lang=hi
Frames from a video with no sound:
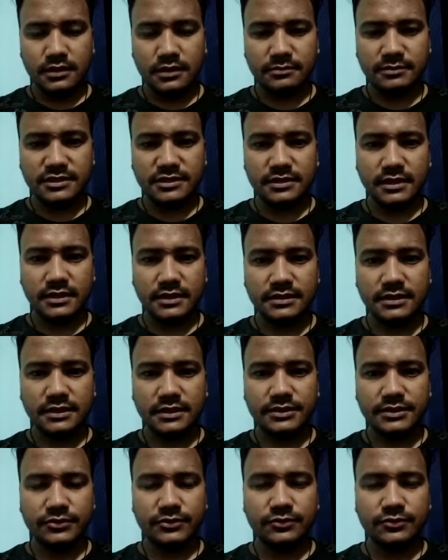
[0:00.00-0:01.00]
नमस्कार
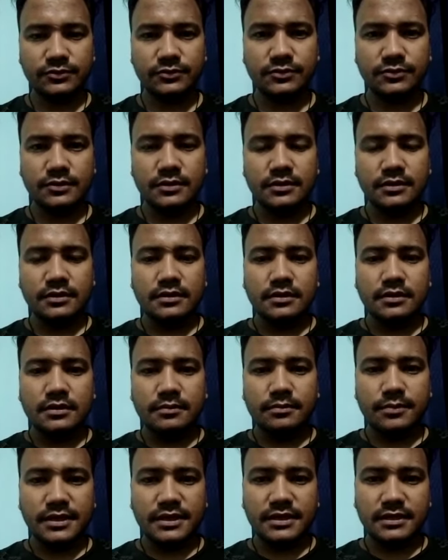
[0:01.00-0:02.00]
साथियों
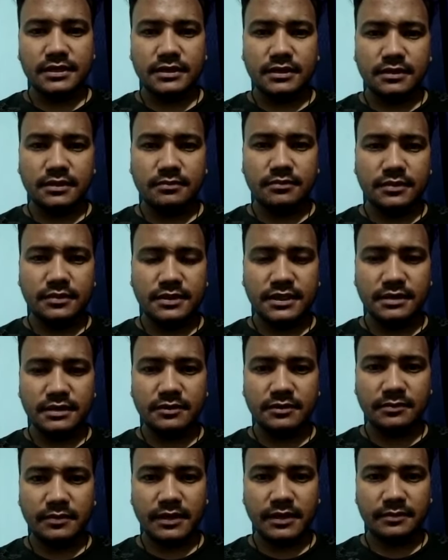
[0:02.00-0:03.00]
मेरा नाम
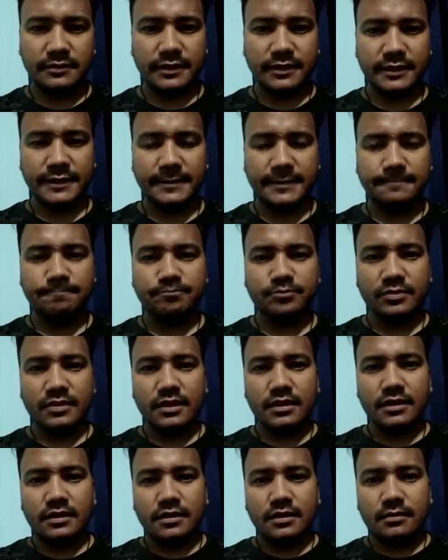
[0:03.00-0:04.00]
नमन पापड़ा है
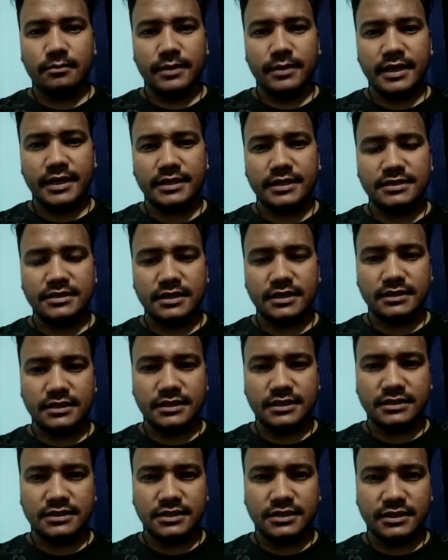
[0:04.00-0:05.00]
मैं
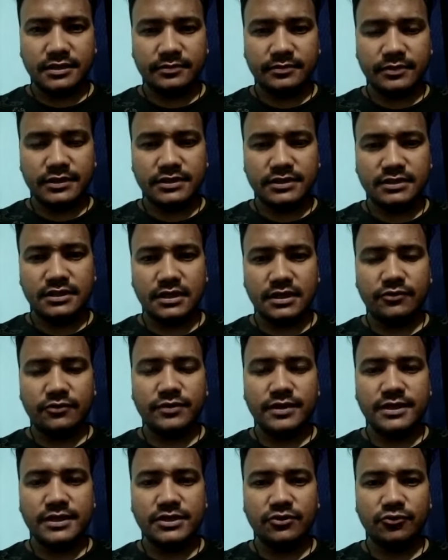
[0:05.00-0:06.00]
स्नातक स्तरीय परीक्षा
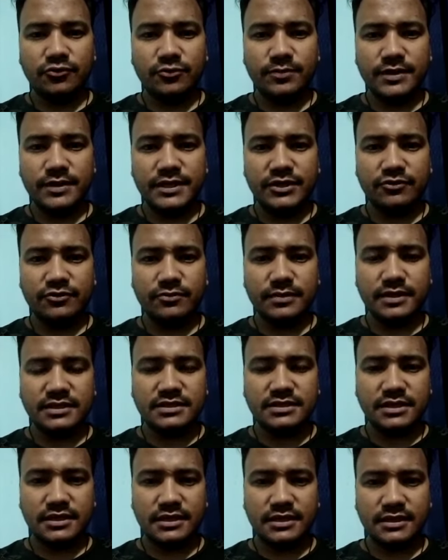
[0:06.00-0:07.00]
वीडियो वीपीडियो में
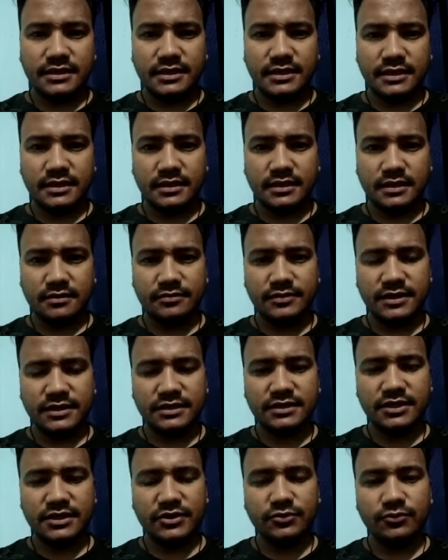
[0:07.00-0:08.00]
चयनित एक
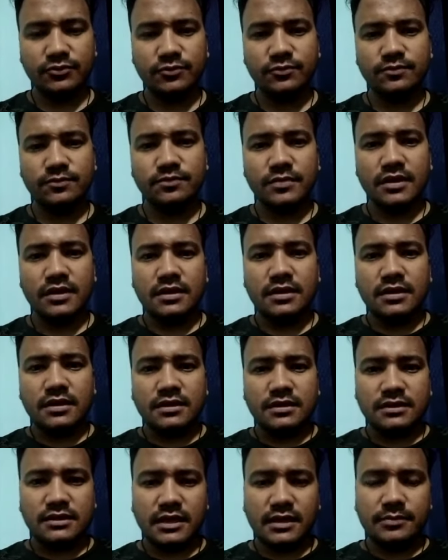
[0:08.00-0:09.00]
अभ्यर्थी हूँ
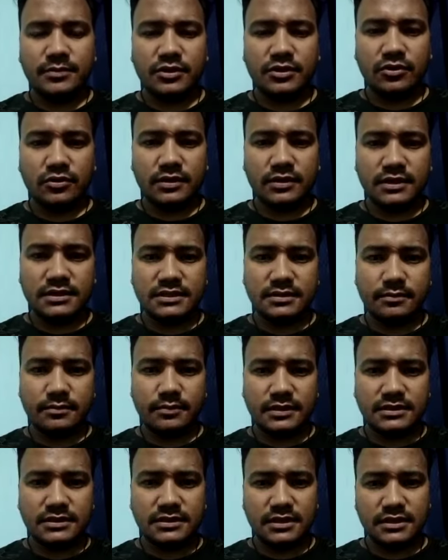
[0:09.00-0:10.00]
तथा पिथौरागढ़
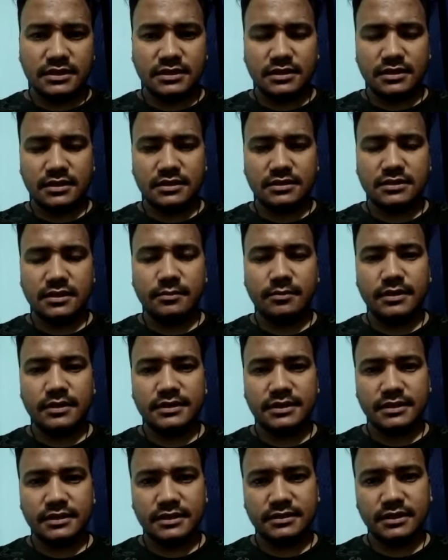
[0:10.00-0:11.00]
जनपद से
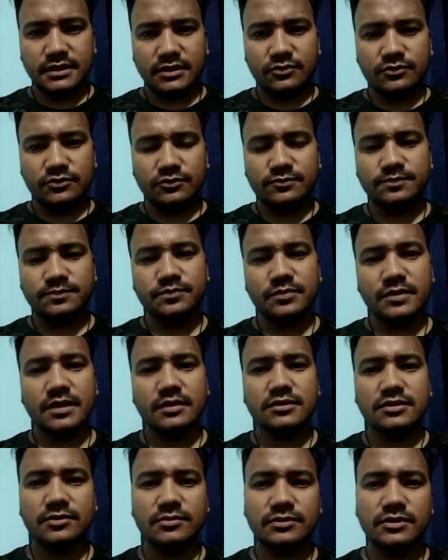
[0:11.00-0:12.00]
संबंध रखता हूँ
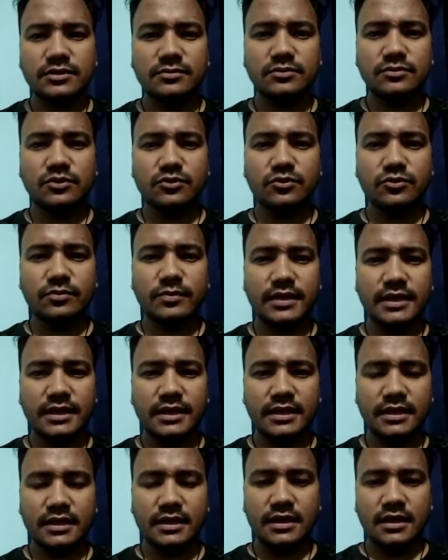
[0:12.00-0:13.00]
सर्वप्रथम तो मैं
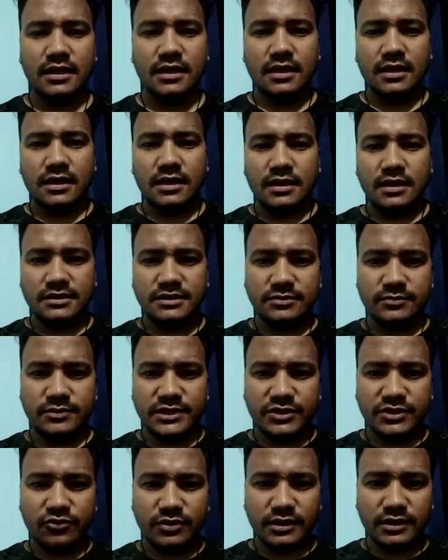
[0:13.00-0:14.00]
इस
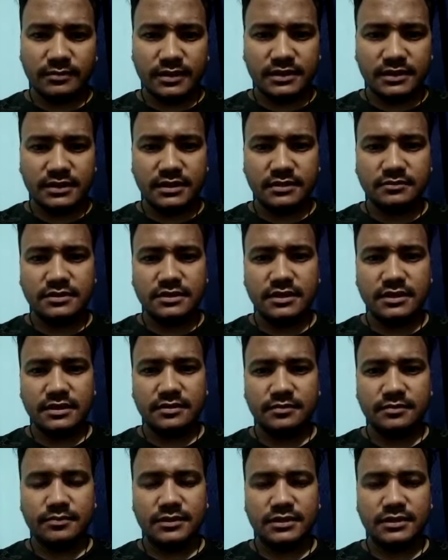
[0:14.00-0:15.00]
वीडियो के माध्यम से
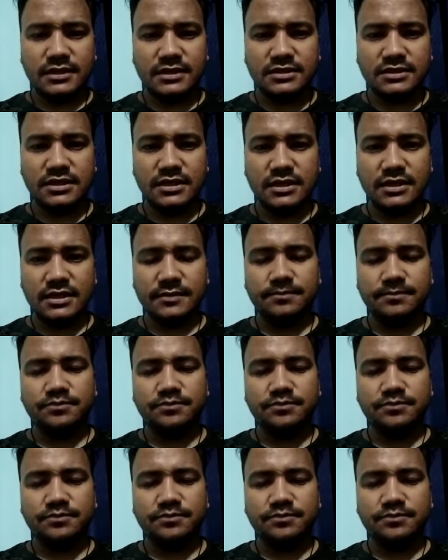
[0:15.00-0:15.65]
प्रदेश के